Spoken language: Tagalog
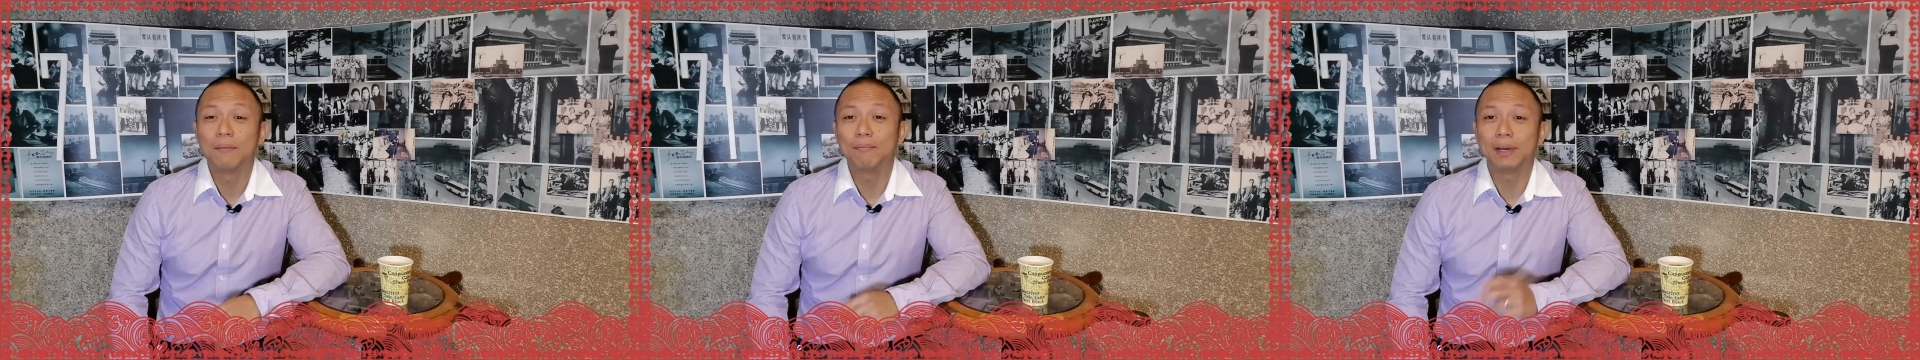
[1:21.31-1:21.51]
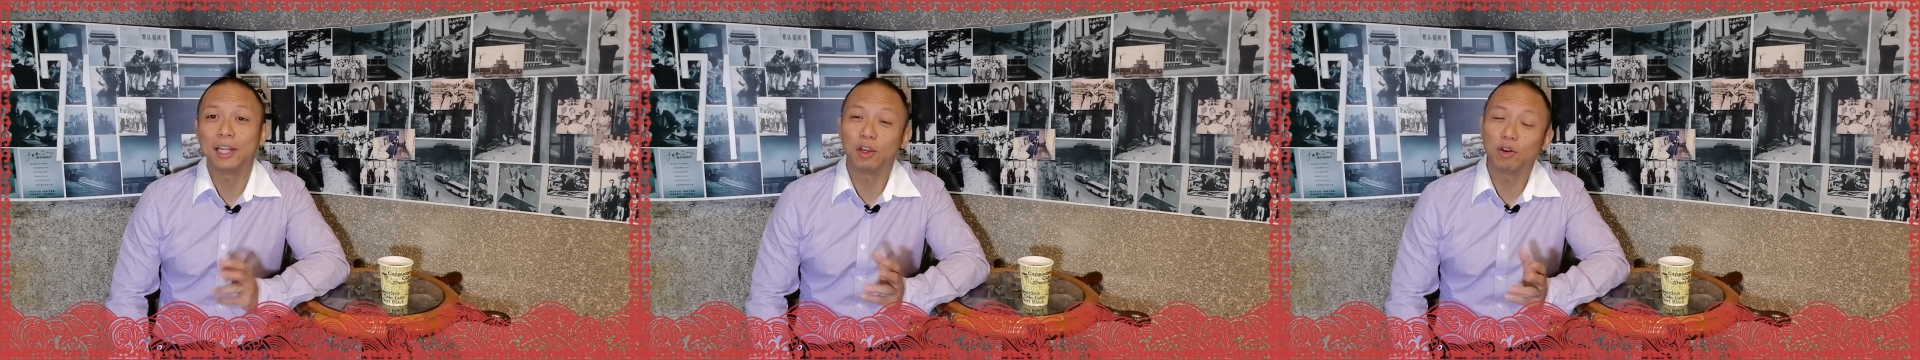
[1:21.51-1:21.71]

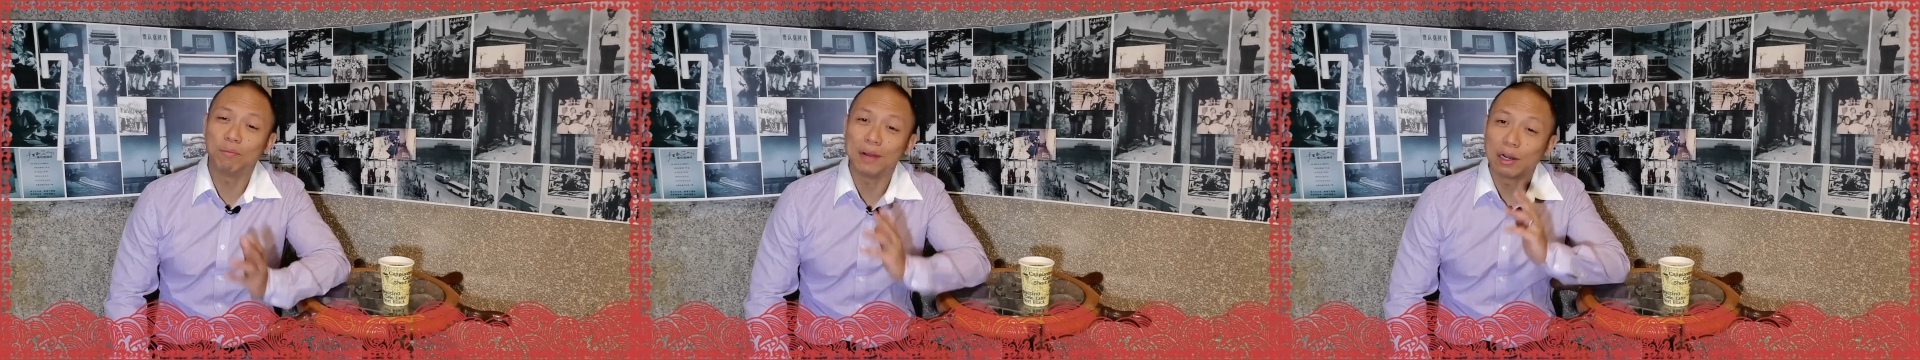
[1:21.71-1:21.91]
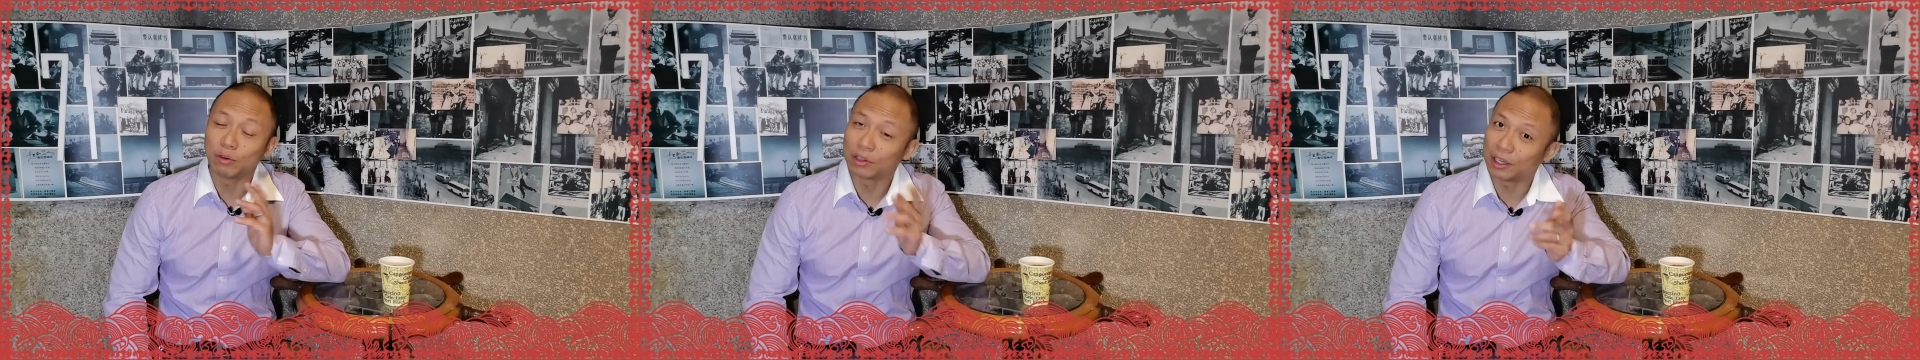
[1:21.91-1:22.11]

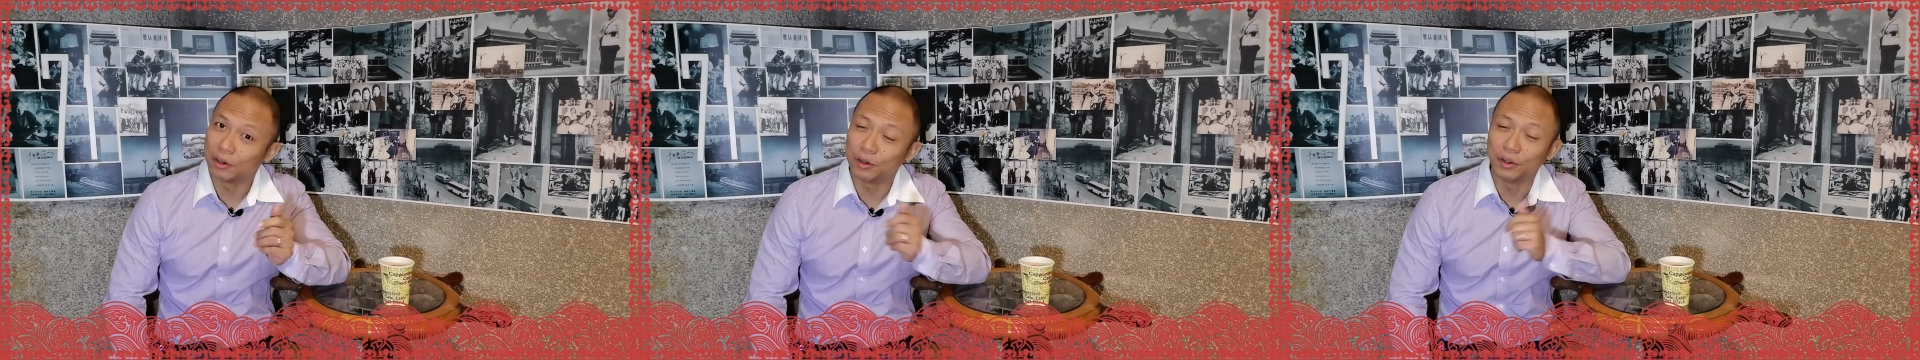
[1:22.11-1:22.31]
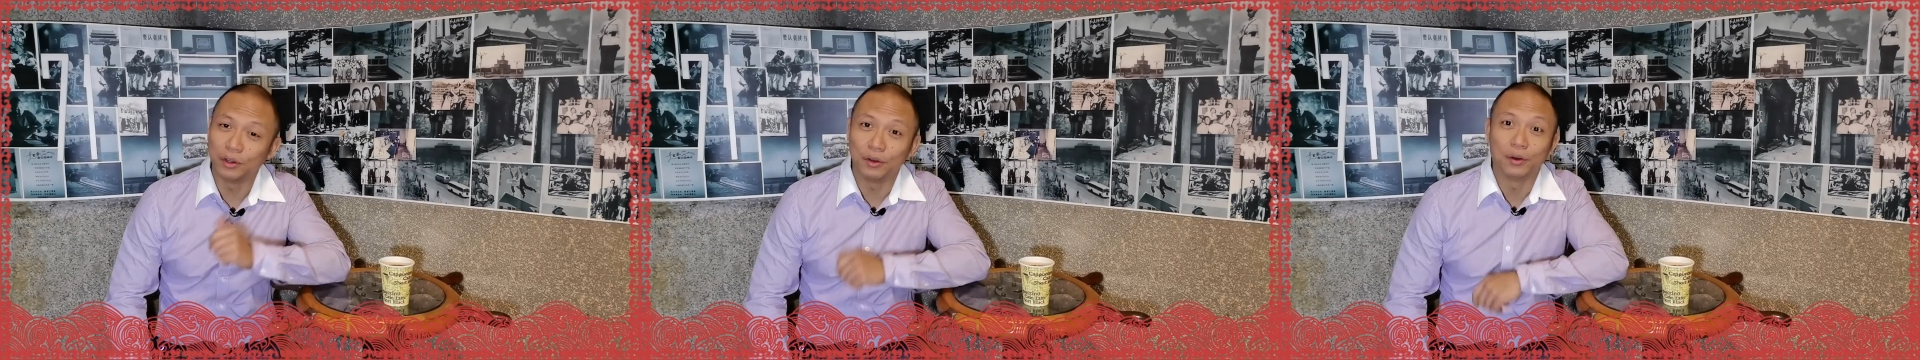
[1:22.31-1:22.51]
manigong bagong
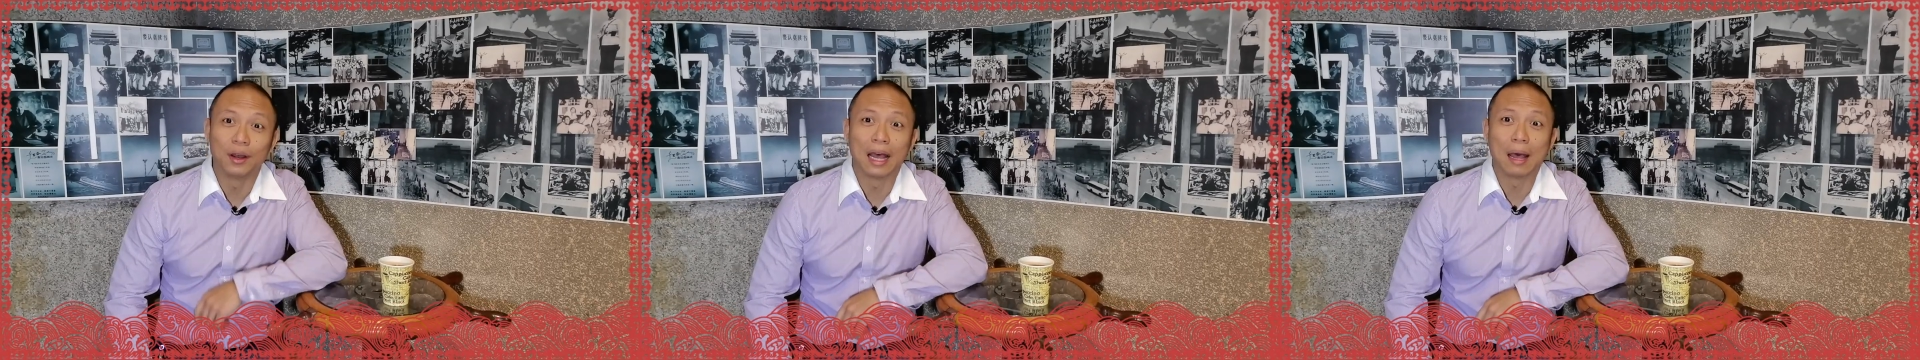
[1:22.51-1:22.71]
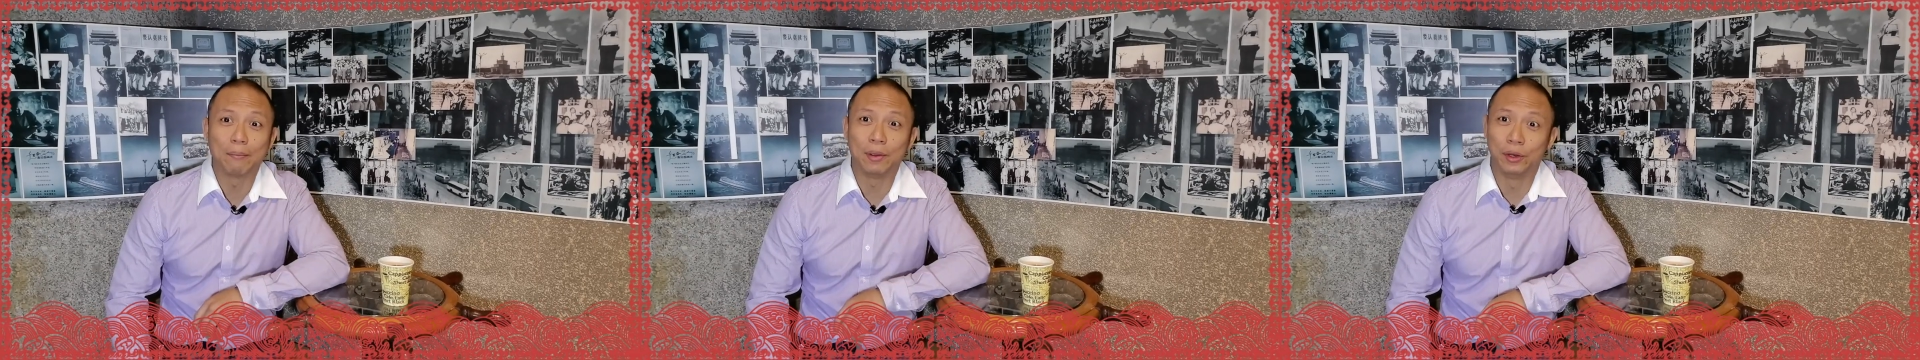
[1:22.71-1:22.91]
taon o
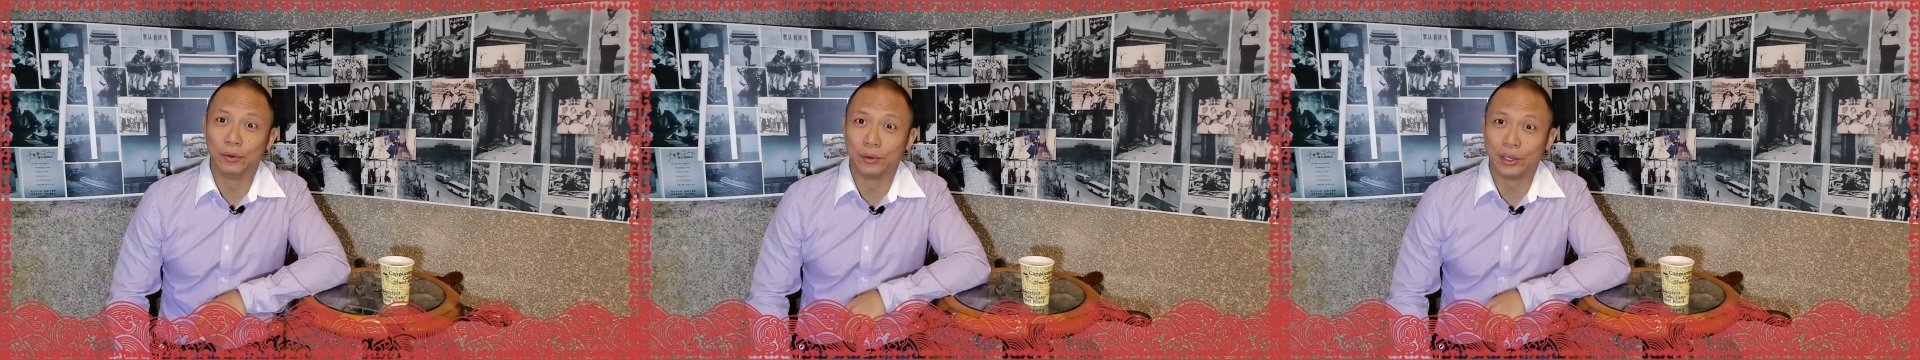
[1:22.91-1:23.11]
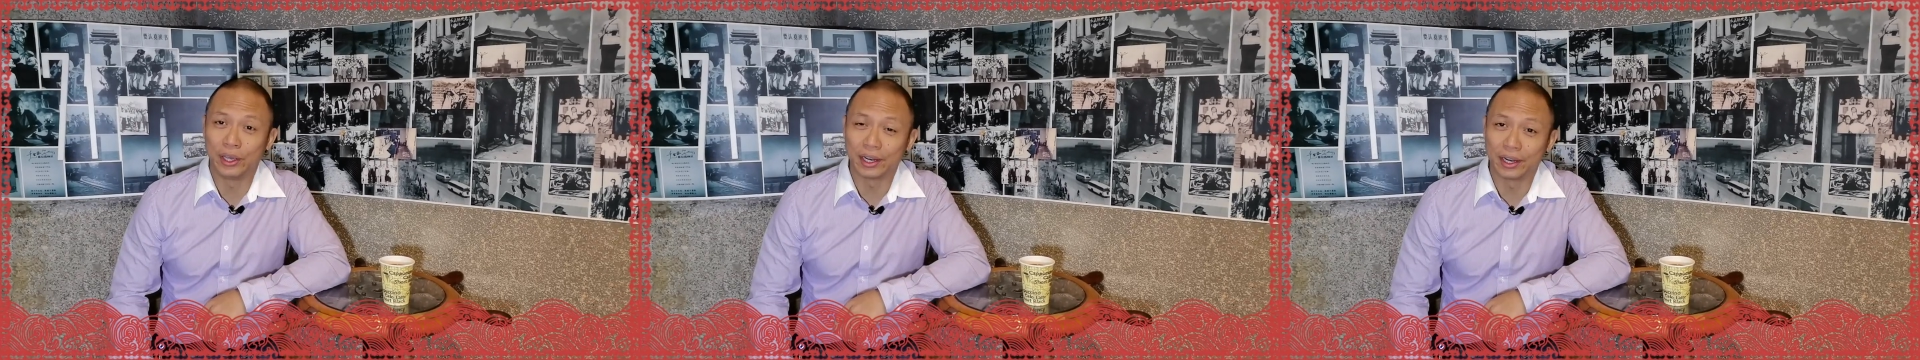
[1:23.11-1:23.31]
Happy
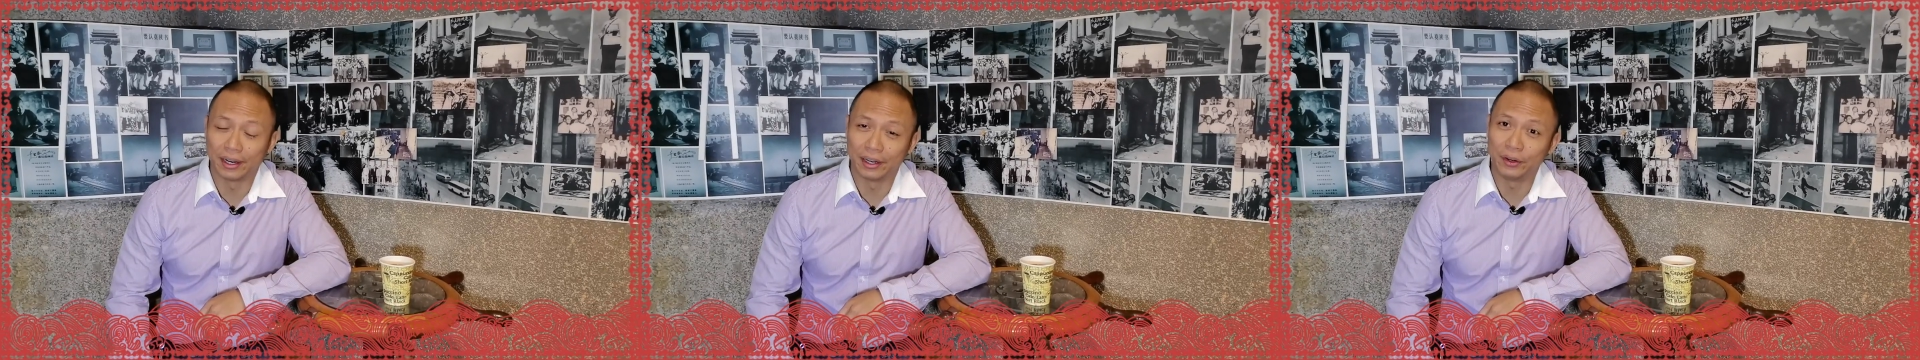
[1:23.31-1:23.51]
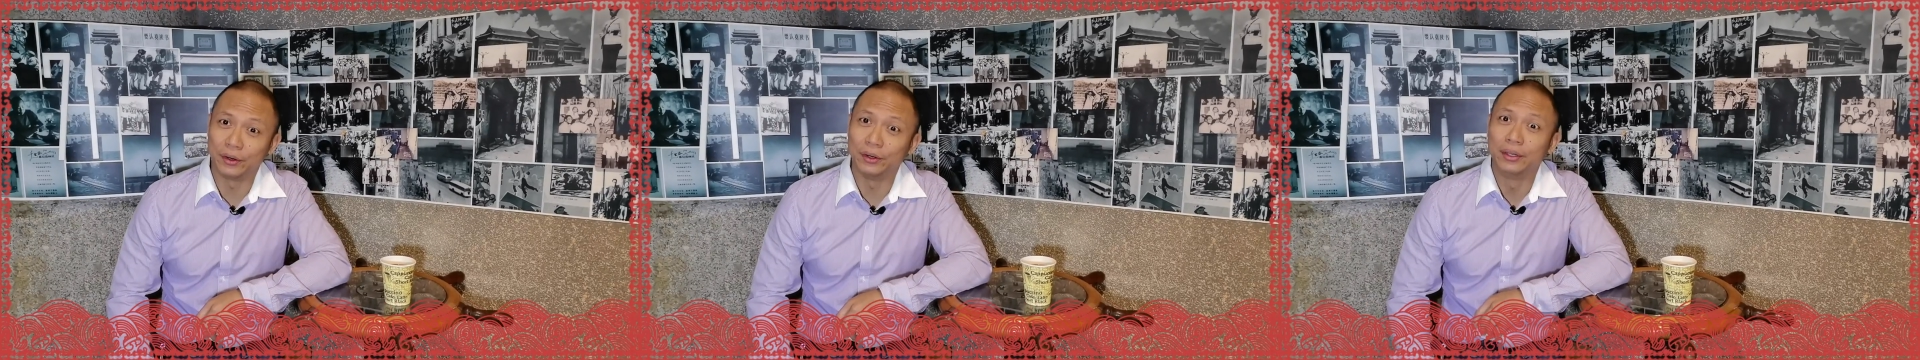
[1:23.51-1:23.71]
New
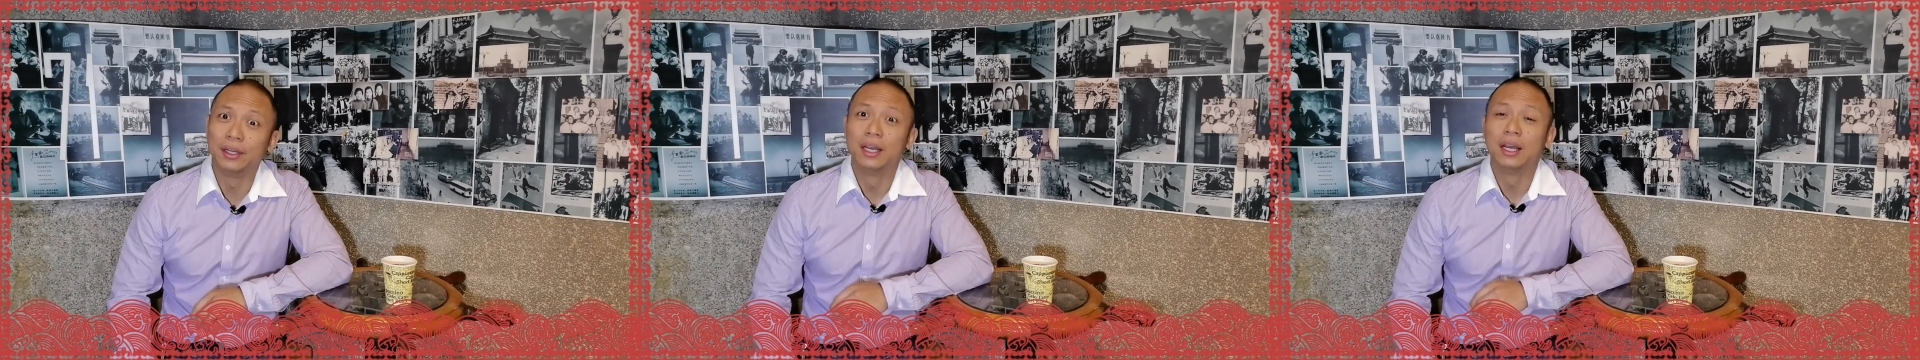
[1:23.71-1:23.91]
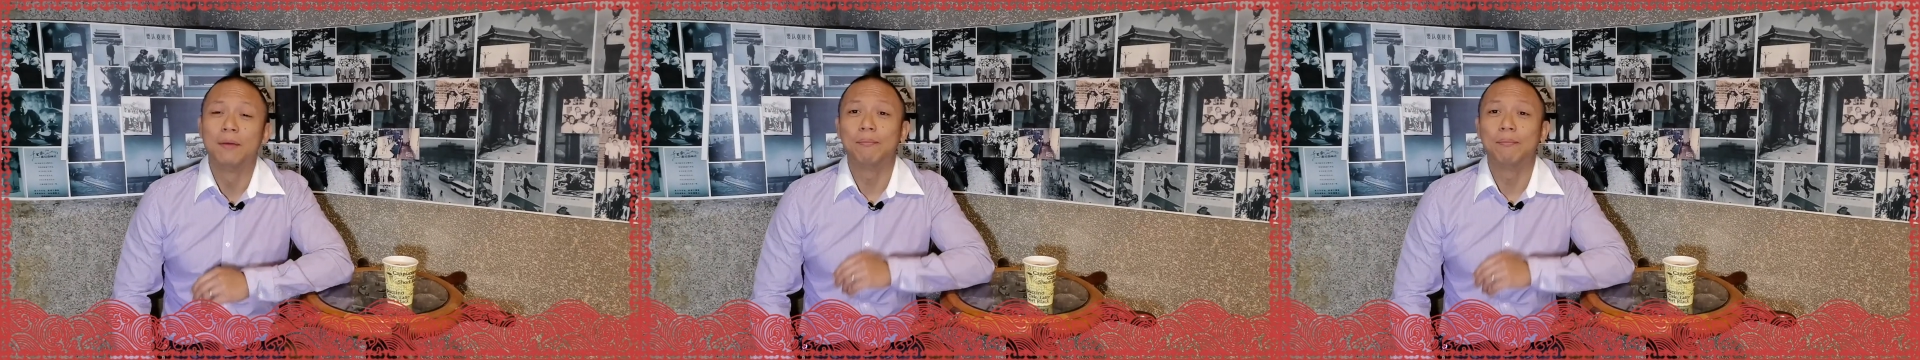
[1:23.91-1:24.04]
Year. Ano?